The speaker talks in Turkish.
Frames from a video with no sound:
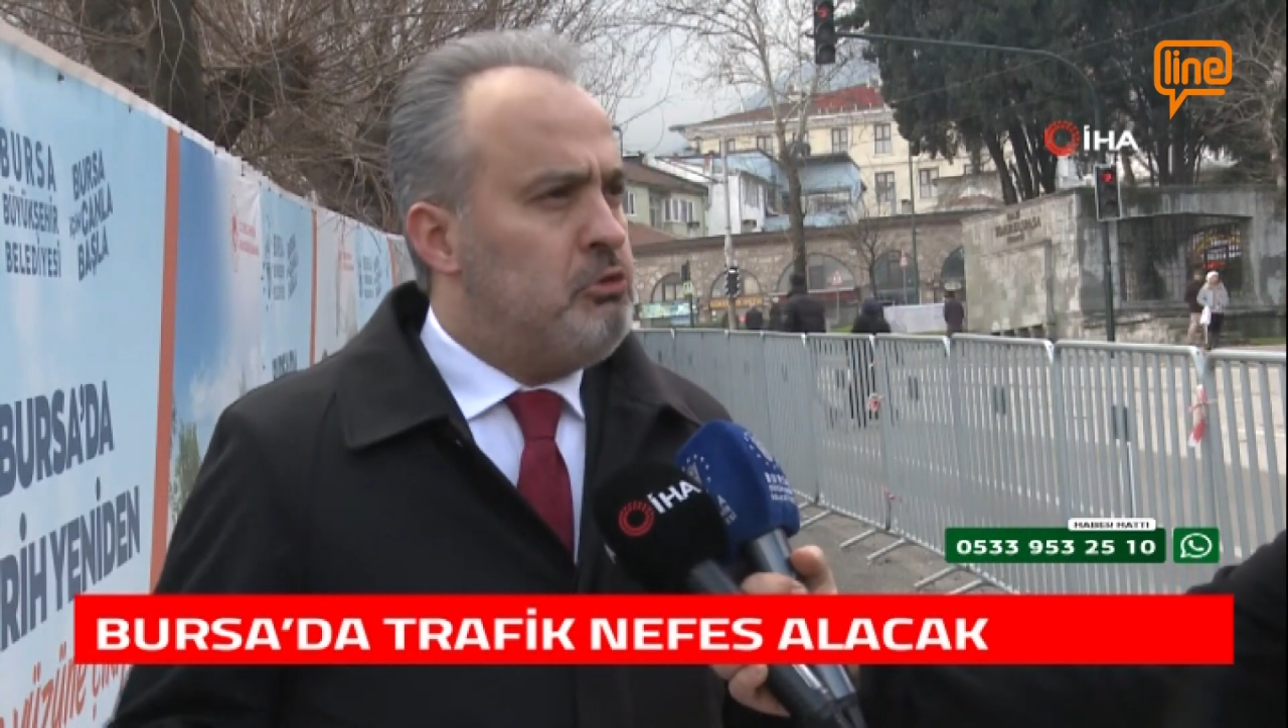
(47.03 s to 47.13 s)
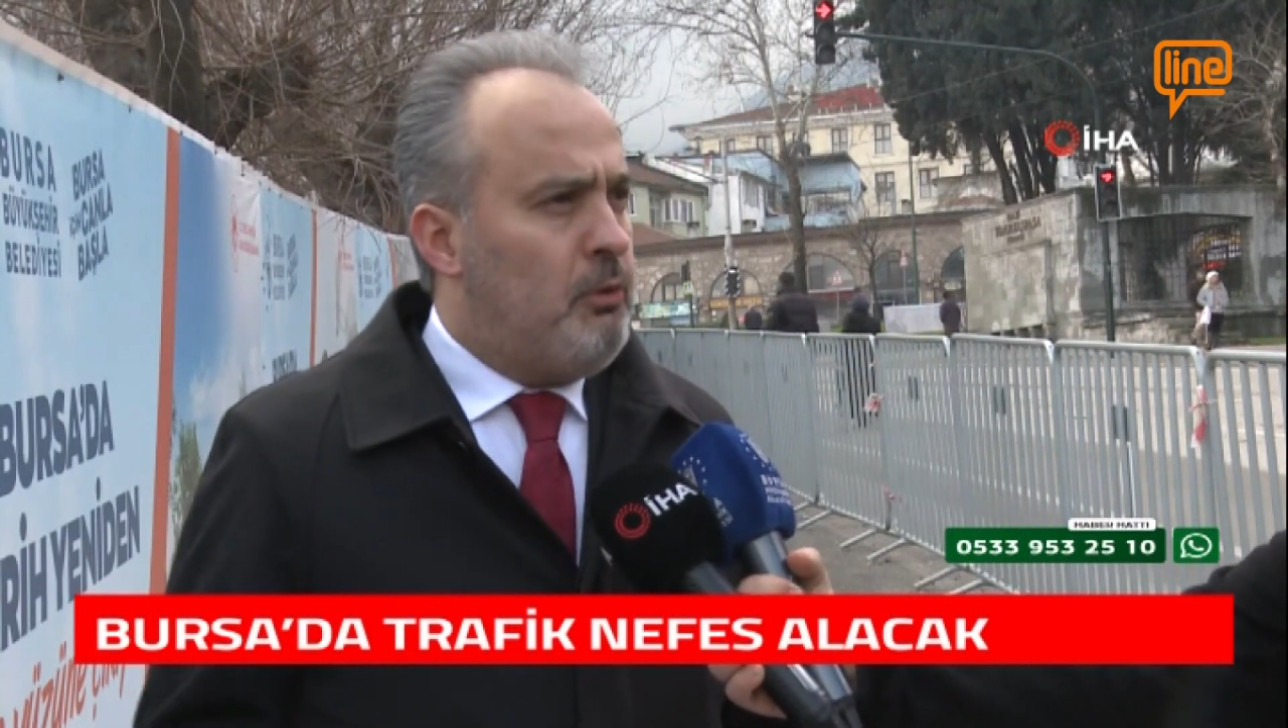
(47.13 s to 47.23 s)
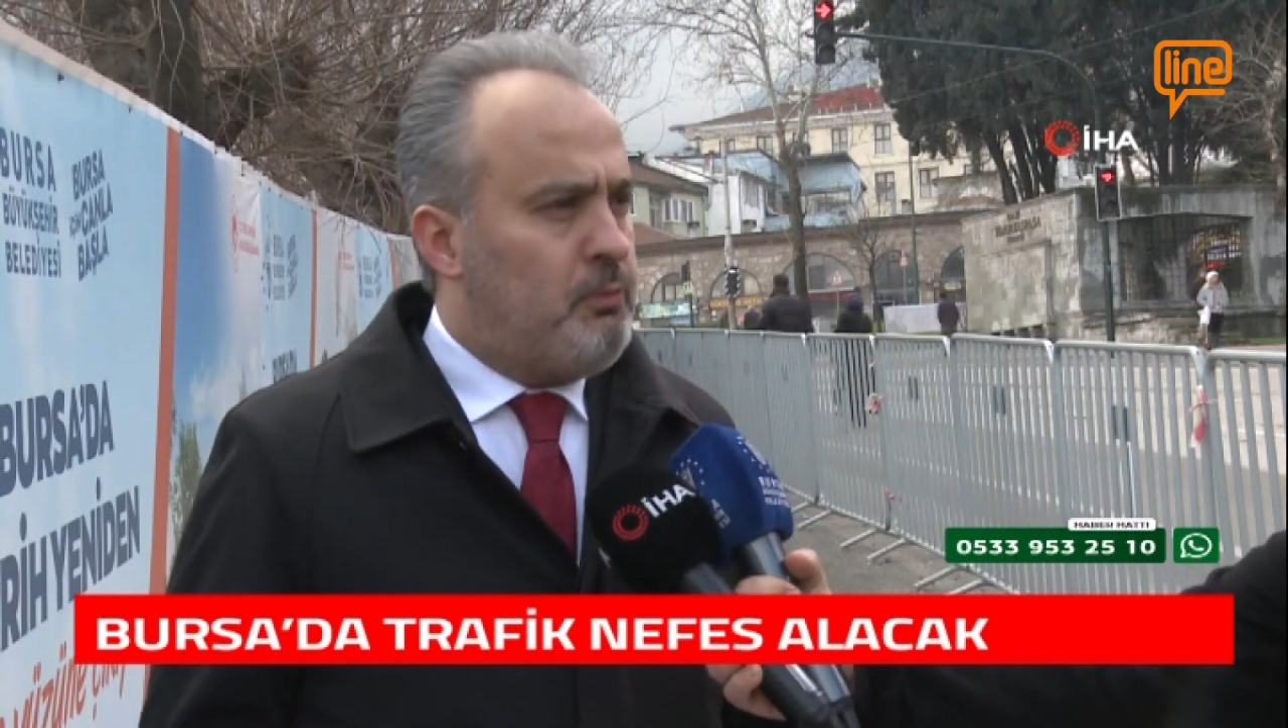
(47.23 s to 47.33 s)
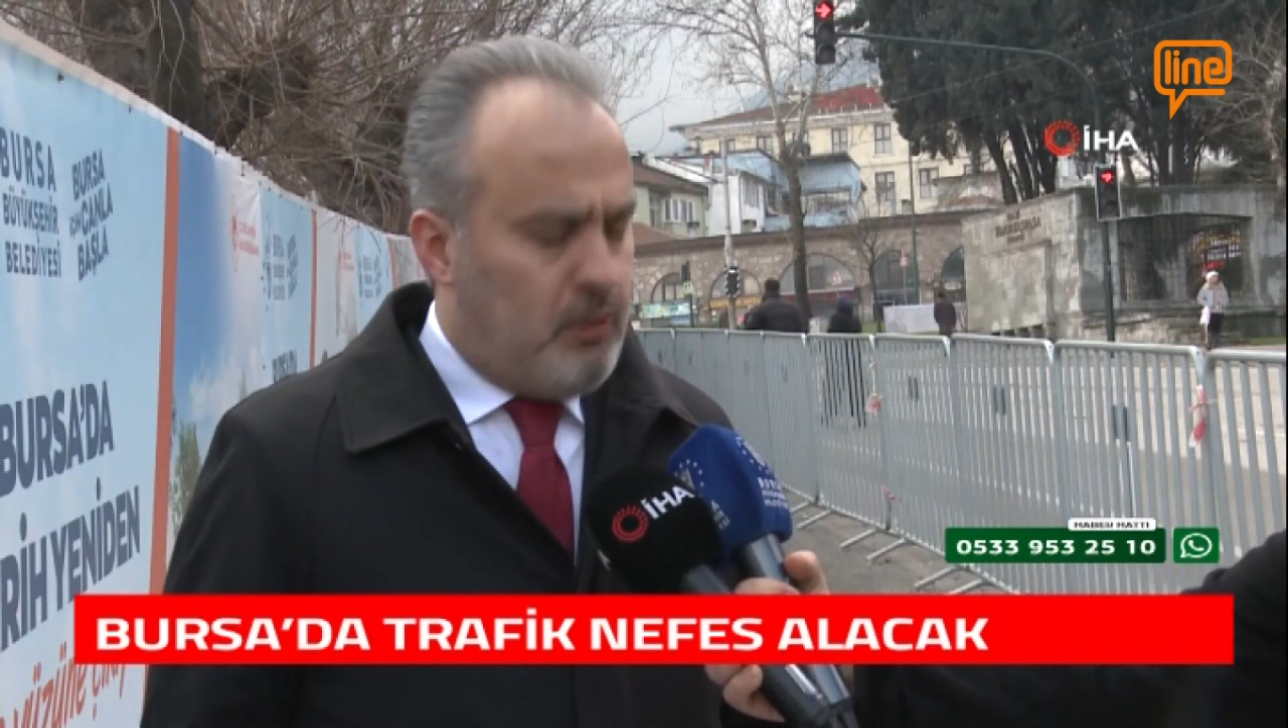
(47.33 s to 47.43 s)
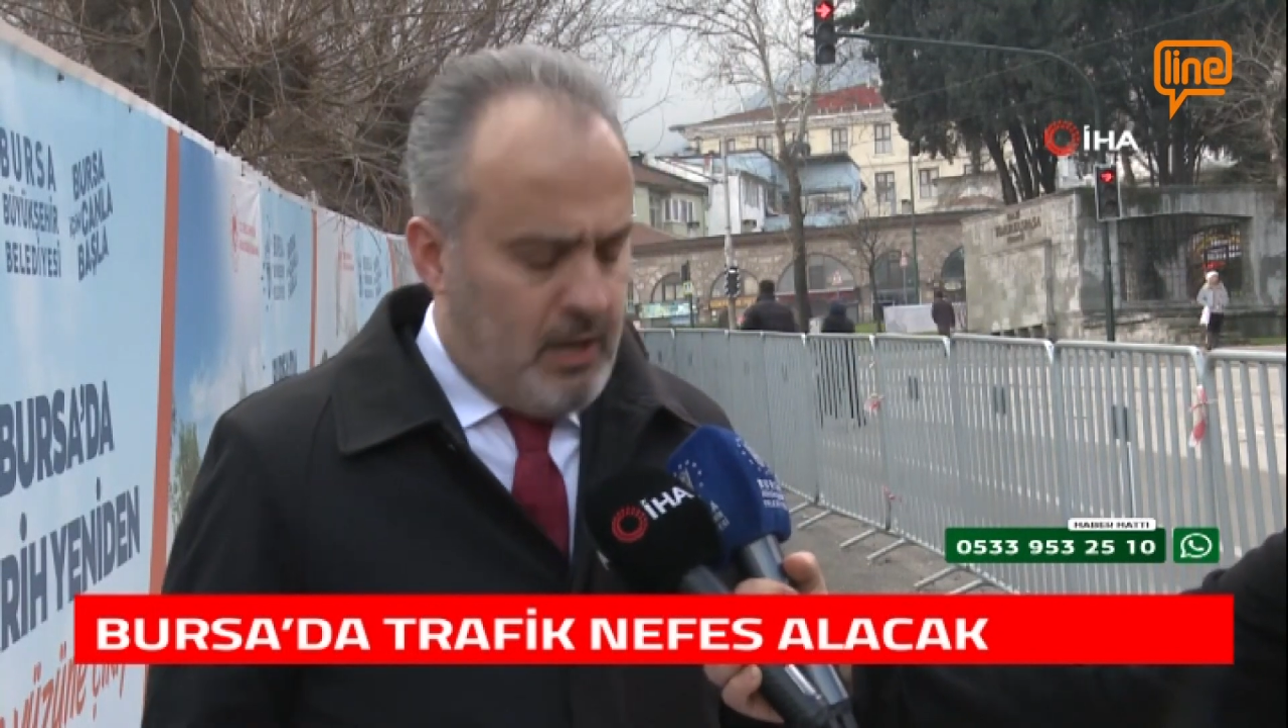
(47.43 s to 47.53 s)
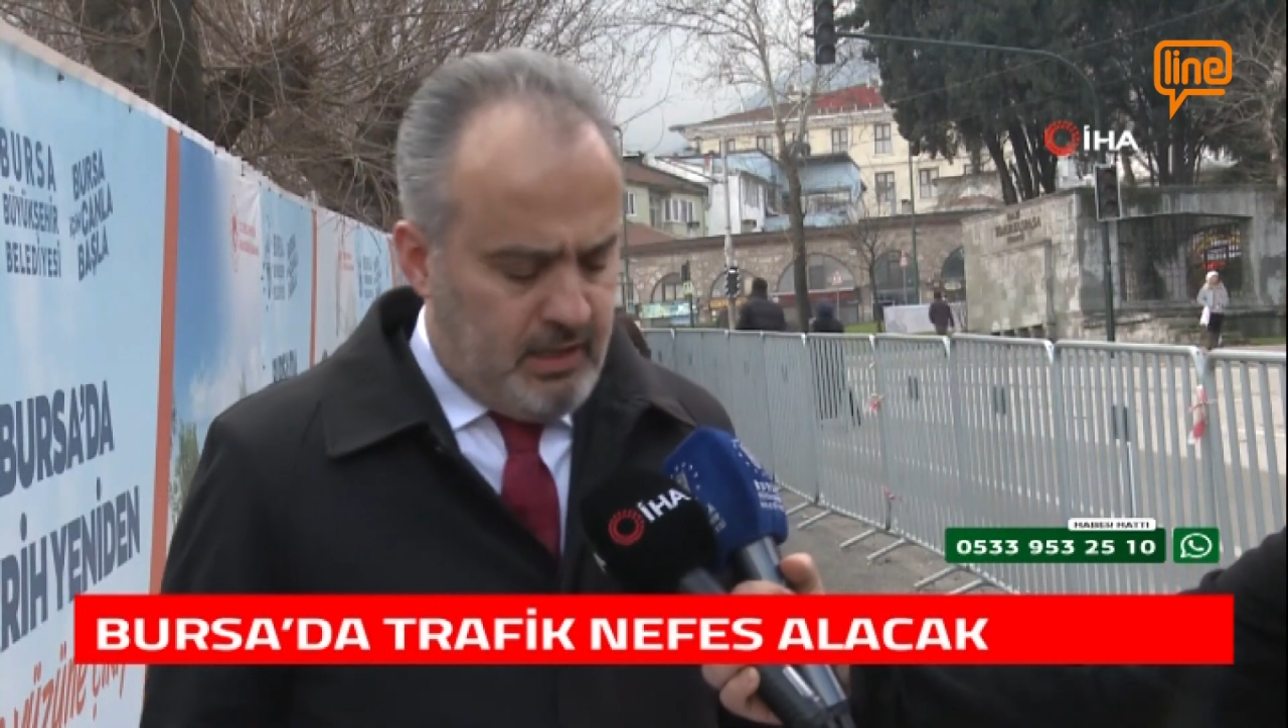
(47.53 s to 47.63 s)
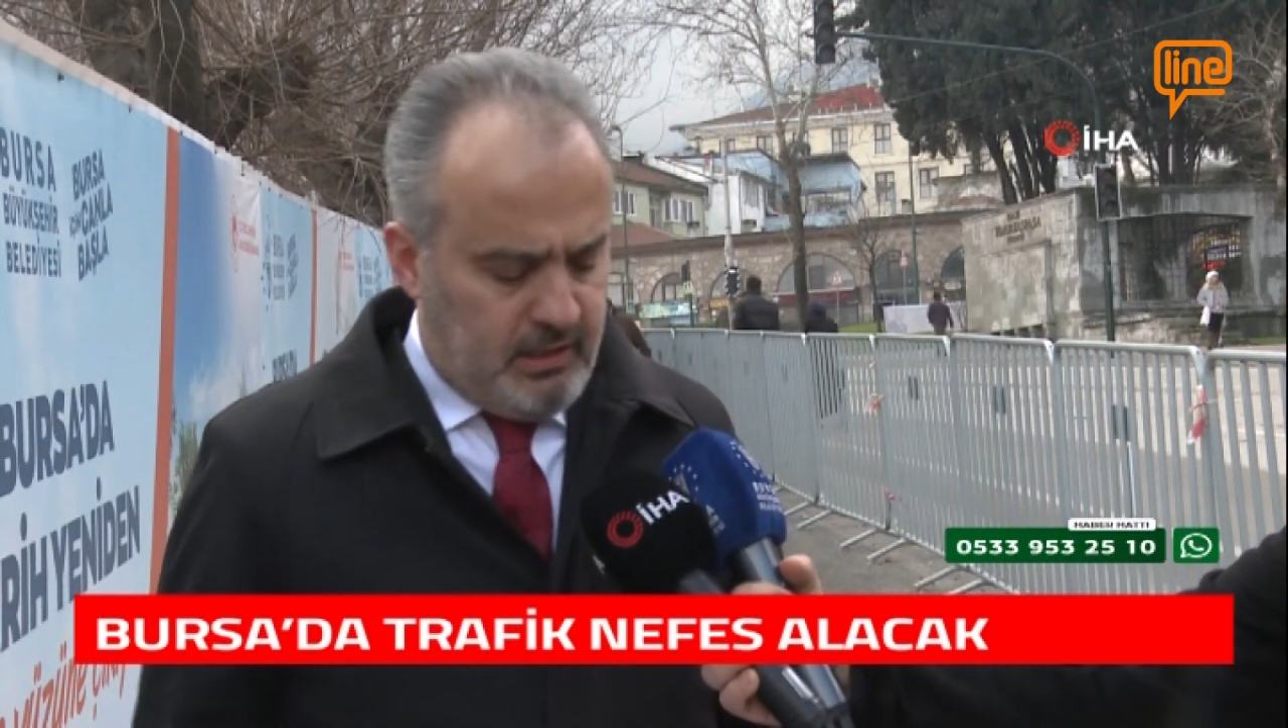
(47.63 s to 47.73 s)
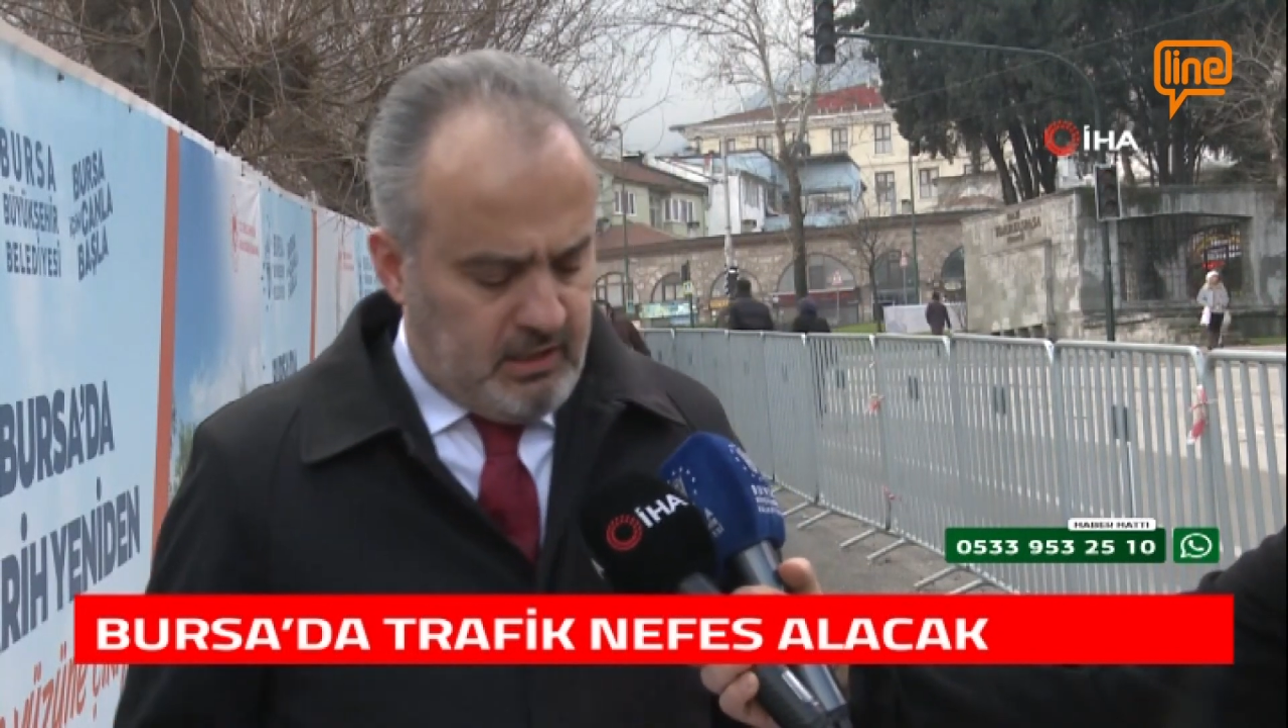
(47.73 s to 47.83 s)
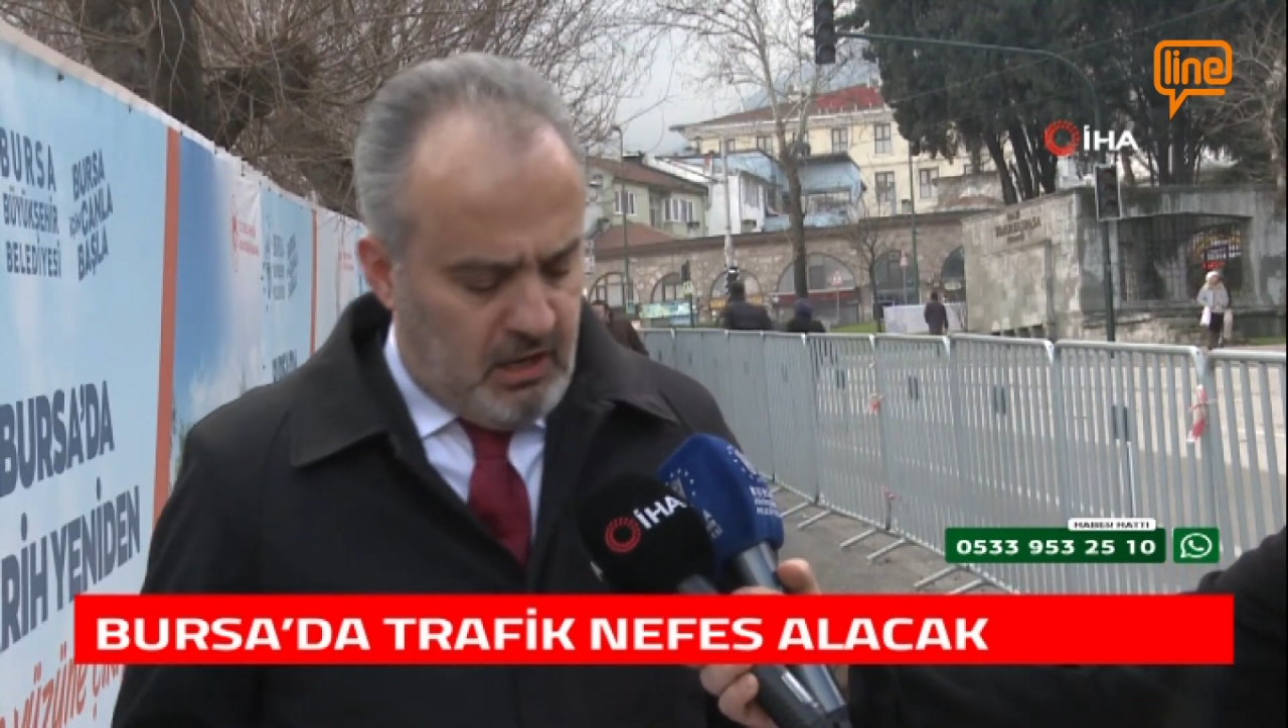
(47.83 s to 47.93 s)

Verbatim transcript: köprüler,